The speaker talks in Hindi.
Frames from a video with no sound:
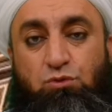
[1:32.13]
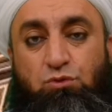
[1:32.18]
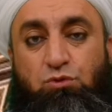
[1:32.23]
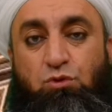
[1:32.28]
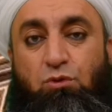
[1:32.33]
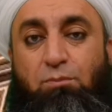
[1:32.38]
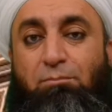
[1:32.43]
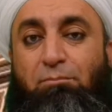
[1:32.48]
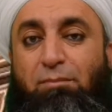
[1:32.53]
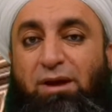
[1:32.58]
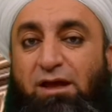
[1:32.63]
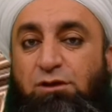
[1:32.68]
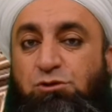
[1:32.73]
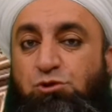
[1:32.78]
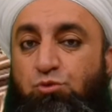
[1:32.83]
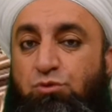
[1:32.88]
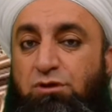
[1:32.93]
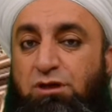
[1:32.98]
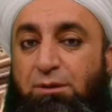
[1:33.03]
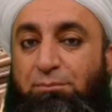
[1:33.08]
तो मैं
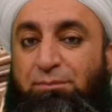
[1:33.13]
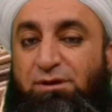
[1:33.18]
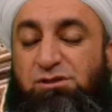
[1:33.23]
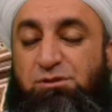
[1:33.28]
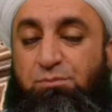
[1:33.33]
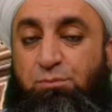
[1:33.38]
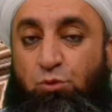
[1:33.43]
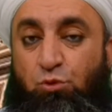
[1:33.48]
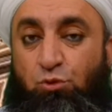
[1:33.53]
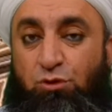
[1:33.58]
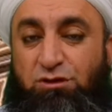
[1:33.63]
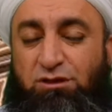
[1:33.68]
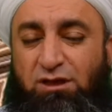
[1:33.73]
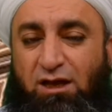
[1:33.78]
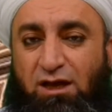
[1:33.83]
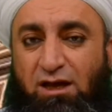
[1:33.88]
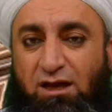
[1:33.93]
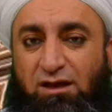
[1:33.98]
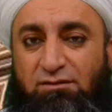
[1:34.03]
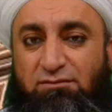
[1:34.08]
चूंकि मजबूर
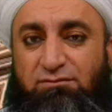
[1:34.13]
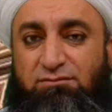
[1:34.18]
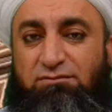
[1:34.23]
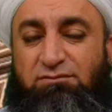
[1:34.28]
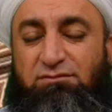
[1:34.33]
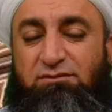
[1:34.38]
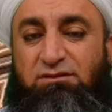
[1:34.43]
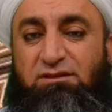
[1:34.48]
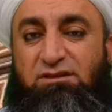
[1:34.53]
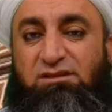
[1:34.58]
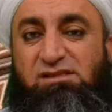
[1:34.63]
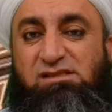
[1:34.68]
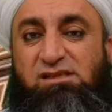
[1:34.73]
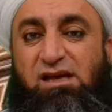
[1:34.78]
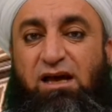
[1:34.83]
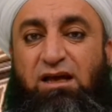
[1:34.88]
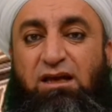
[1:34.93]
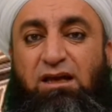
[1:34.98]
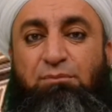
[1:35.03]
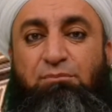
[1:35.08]
था
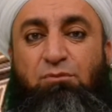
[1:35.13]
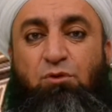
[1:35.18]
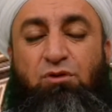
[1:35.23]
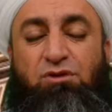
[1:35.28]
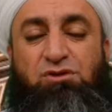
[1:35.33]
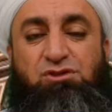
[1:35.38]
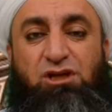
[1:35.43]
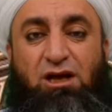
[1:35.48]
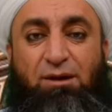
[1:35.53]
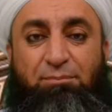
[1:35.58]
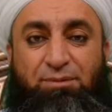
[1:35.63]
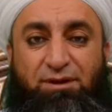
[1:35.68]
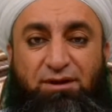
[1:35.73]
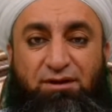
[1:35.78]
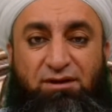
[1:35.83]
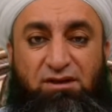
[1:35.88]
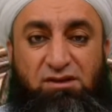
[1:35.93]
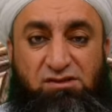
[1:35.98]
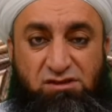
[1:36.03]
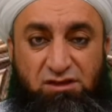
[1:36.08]
ालिम और जाबिर
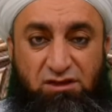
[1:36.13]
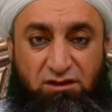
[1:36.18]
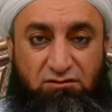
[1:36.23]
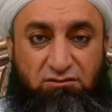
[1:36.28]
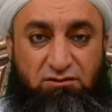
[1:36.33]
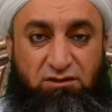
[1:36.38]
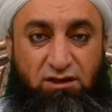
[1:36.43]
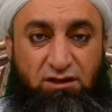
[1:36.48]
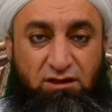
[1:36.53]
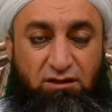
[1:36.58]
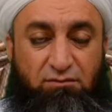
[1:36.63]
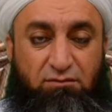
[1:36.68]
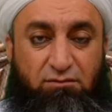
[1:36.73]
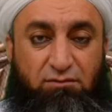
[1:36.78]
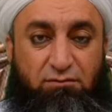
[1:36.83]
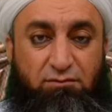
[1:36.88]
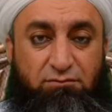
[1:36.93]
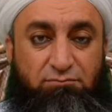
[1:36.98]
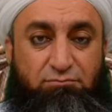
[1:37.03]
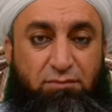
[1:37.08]
यजीद थे
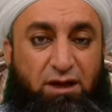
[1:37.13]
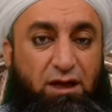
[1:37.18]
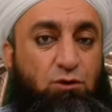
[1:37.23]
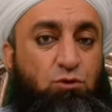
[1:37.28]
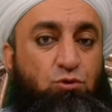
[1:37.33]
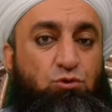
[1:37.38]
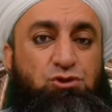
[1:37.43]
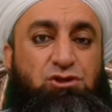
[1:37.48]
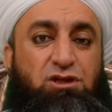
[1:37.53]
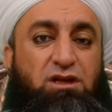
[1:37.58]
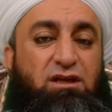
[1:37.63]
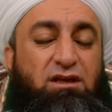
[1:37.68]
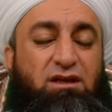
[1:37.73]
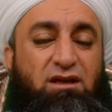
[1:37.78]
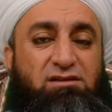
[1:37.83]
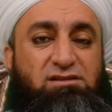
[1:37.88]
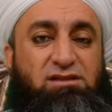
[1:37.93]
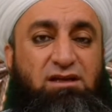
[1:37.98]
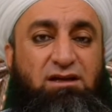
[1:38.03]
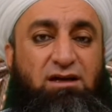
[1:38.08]
मैं कुछ नहीं
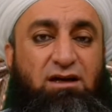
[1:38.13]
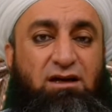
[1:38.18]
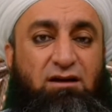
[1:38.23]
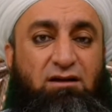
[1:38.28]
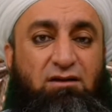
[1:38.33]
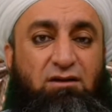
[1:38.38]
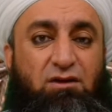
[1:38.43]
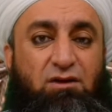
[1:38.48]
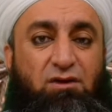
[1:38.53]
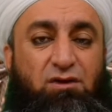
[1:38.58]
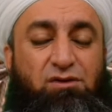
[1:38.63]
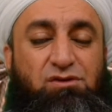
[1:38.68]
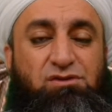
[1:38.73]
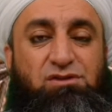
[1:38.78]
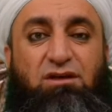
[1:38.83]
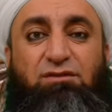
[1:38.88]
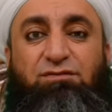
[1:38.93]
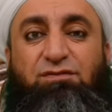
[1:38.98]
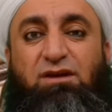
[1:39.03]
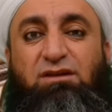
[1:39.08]
कह सका
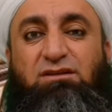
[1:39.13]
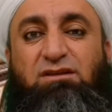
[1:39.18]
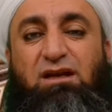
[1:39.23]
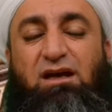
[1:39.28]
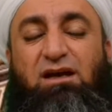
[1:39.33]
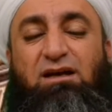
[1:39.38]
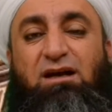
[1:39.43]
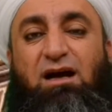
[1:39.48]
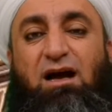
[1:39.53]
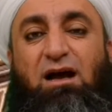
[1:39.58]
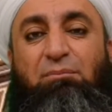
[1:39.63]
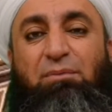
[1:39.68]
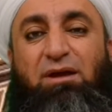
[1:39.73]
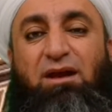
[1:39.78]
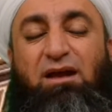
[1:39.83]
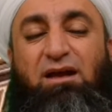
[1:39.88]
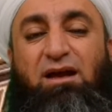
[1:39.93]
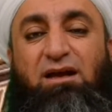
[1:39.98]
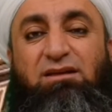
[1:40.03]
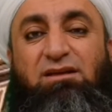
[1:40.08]
सिर्फ इतना कहा
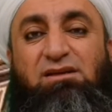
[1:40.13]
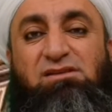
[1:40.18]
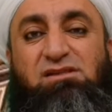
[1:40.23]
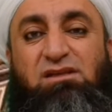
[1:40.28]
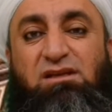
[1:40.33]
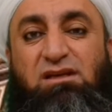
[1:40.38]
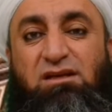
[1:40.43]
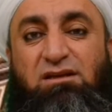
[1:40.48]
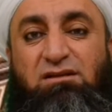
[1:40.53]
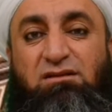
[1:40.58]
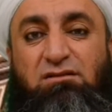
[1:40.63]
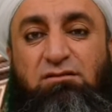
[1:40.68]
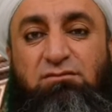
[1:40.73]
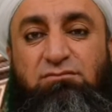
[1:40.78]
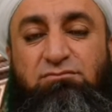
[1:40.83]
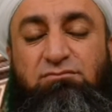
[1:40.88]
मैंने कहा यजीद